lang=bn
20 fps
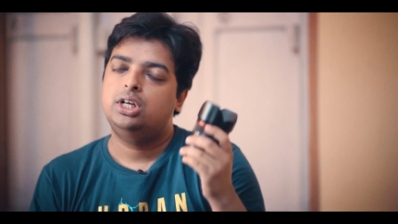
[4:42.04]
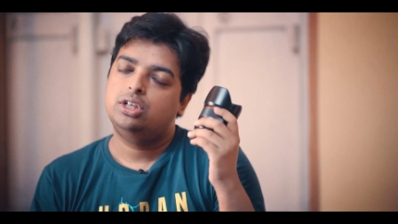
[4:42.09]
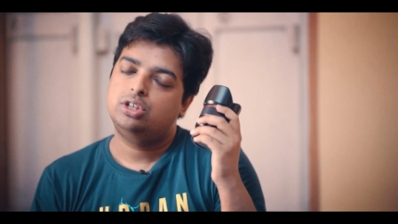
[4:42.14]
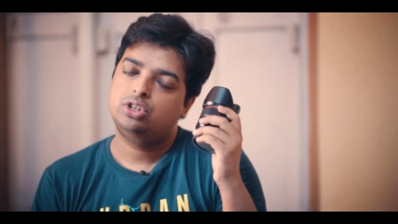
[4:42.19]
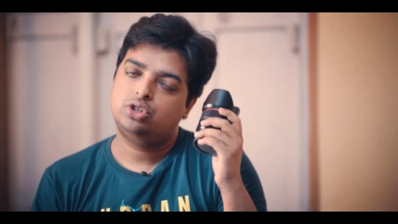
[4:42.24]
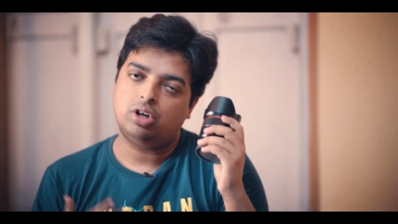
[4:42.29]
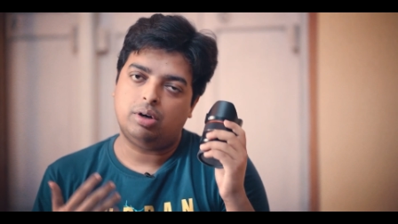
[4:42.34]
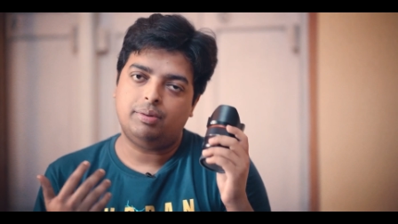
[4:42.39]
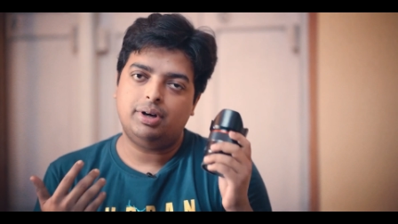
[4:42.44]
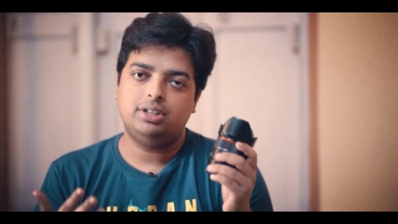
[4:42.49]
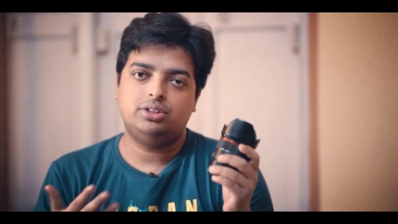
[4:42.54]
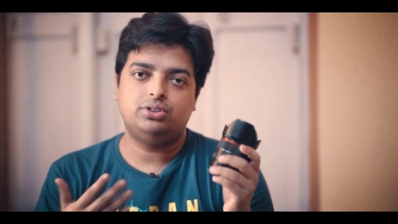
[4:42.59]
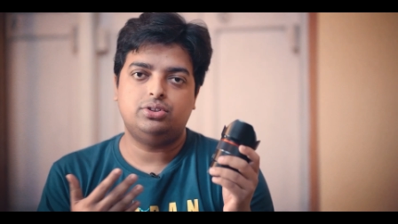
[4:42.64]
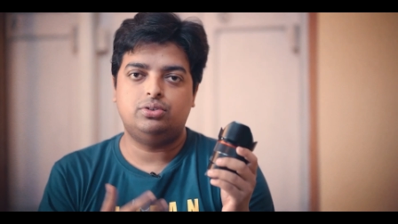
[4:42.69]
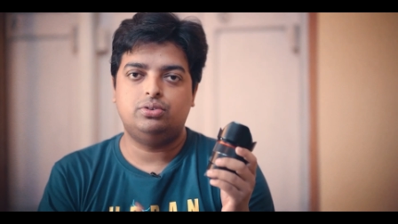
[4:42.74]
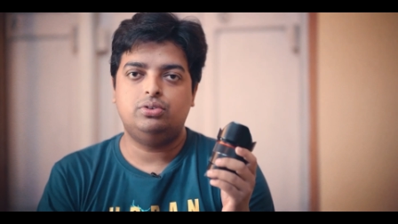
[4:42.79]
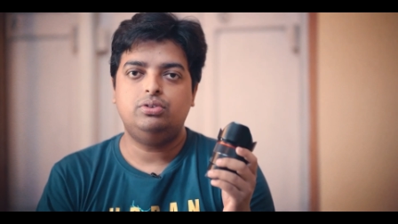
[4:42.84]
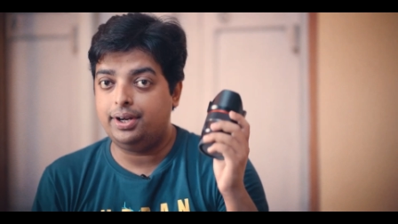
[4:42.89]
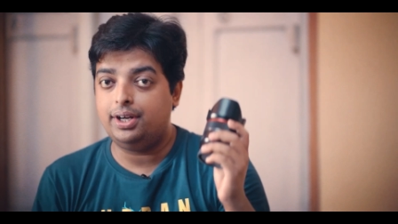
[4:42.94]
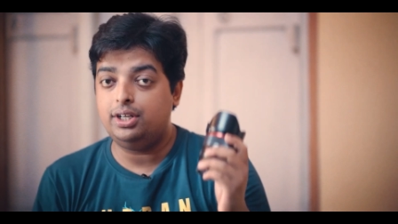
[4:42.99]
সবার
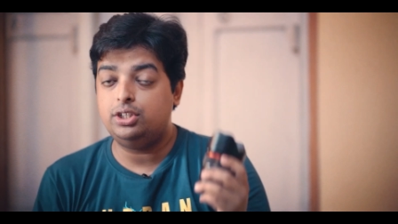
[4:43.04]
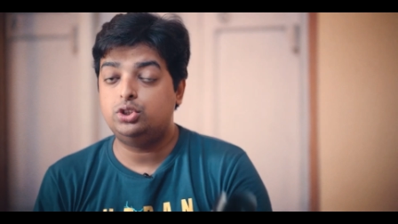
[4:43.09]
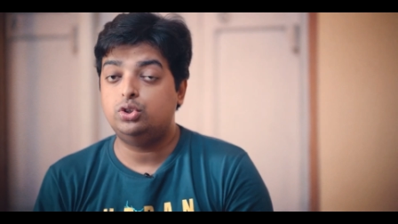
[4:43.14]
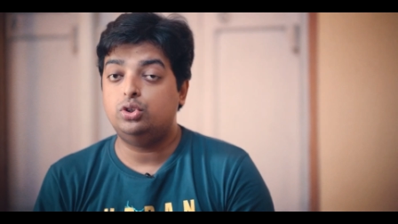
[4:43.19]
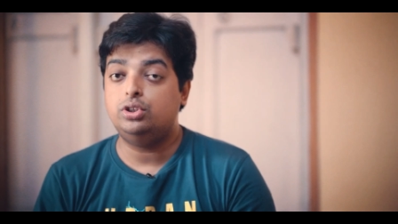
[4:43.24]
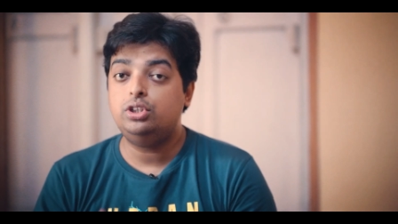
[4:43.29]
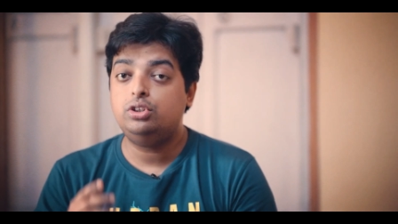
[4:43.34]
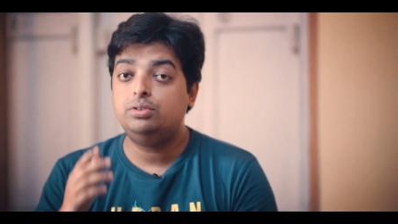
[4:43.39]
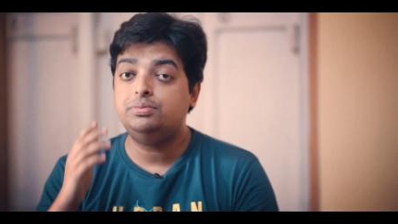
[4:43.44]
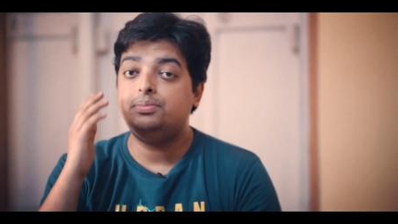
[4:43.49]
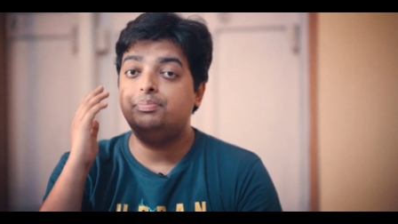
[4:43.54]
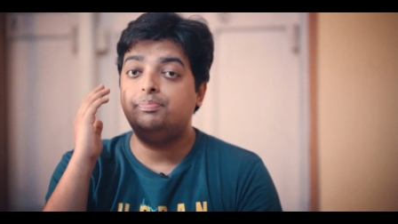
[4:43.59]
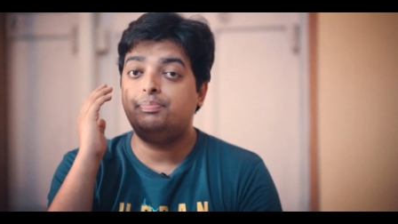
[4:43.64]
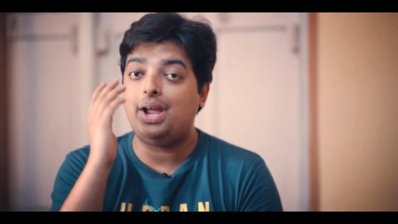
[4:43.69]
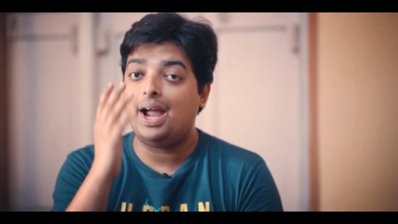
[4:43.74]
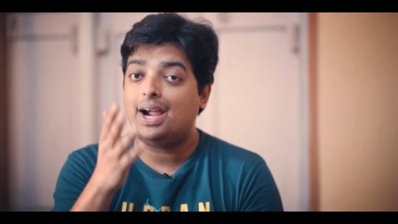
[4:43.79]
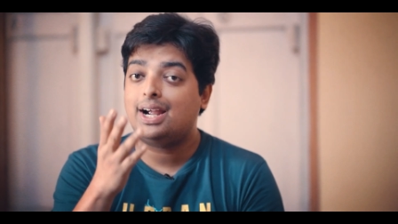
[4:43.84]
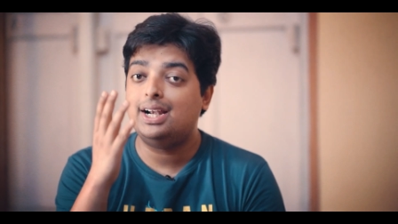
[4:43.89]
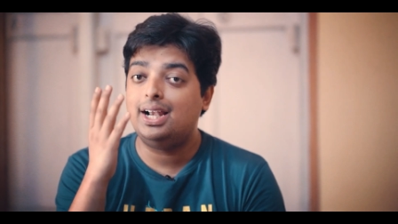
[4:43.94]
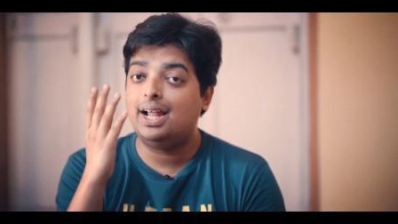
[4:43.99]
জন্য যদি তুমি
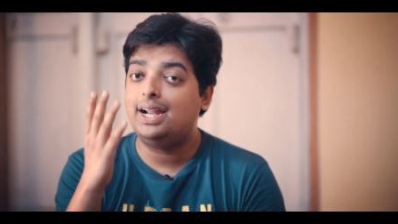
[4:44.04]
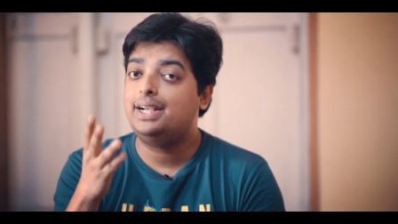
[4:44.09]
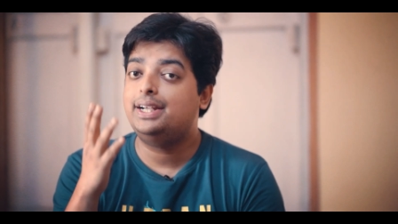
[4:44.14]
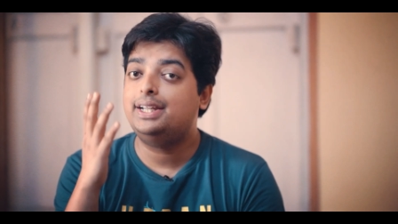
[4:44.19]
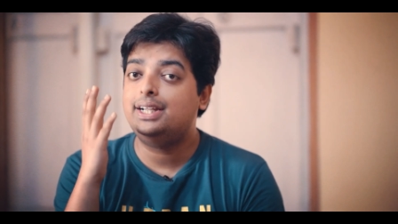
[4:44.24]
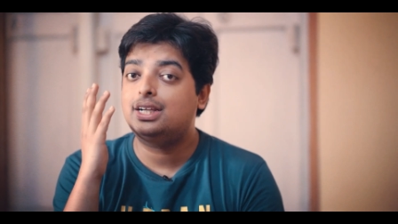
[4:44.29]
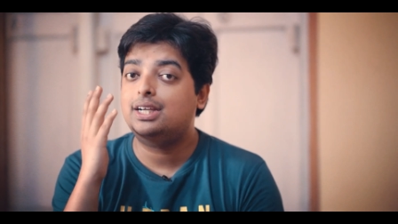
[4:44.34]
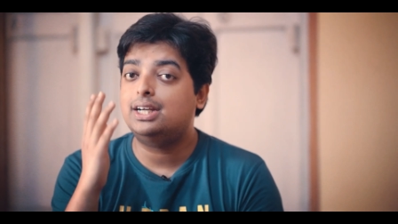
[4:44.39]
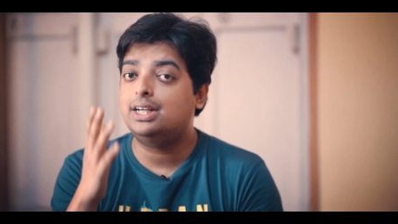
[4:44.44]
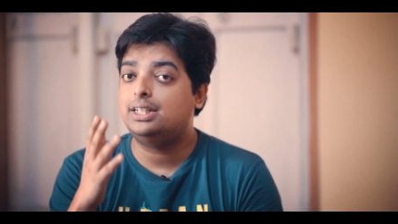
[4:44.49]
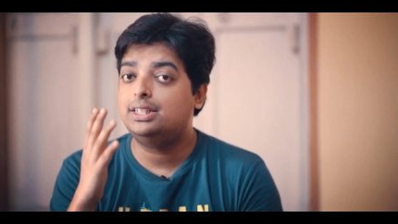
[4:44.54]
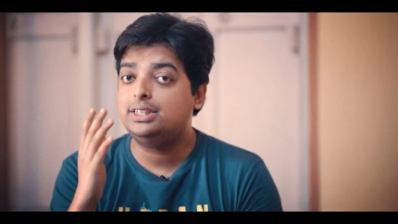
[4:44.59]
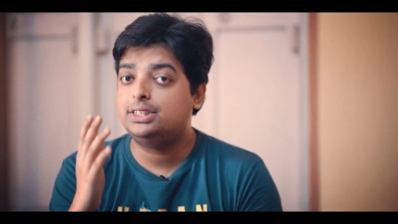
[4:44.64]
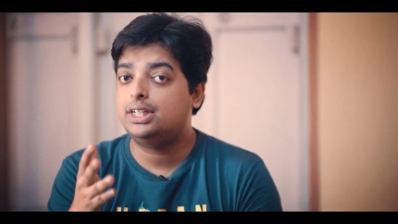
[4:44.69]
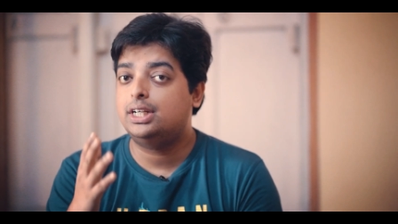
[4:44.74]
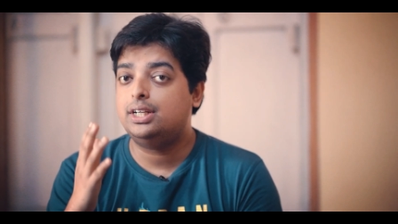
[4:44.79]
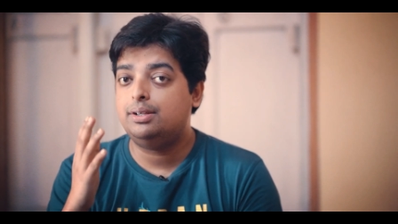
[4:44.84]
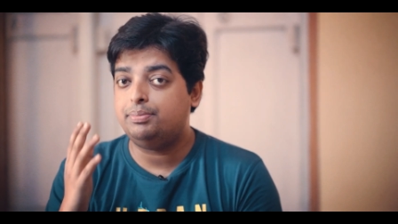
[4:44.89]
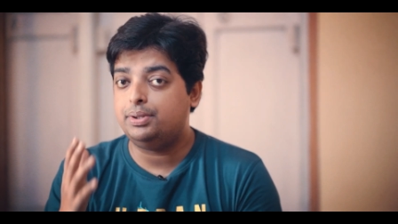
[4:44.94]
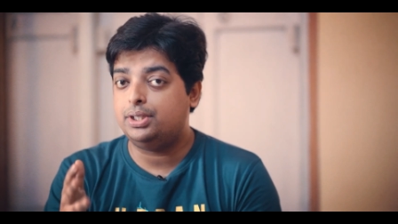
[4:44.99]
ব্যাকলাইটিং
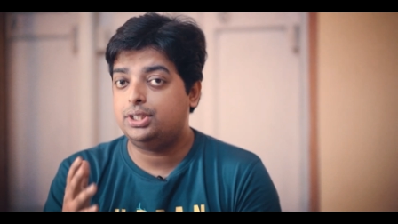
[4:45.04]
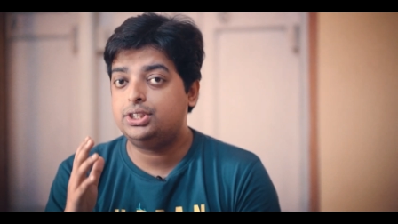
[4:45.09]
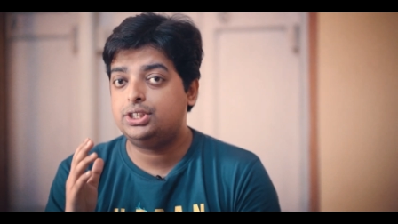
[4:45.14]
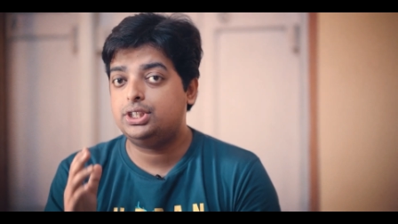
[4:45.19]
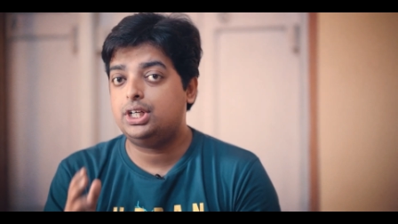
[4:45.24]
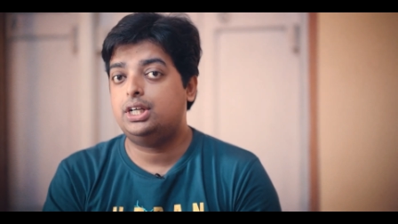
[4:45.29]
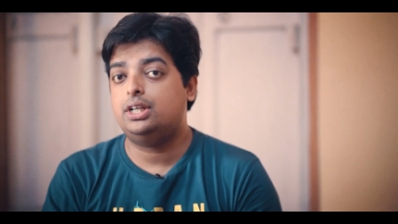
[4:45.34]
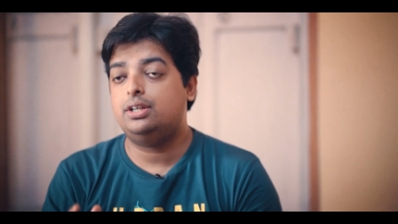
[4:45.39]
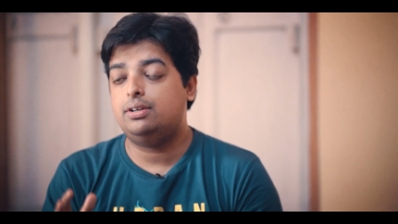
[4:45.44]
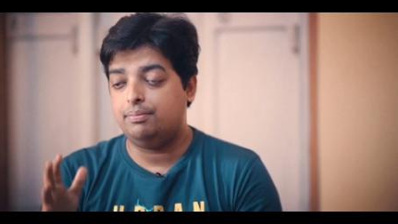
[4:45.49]
কন্ডিশনে পিকচার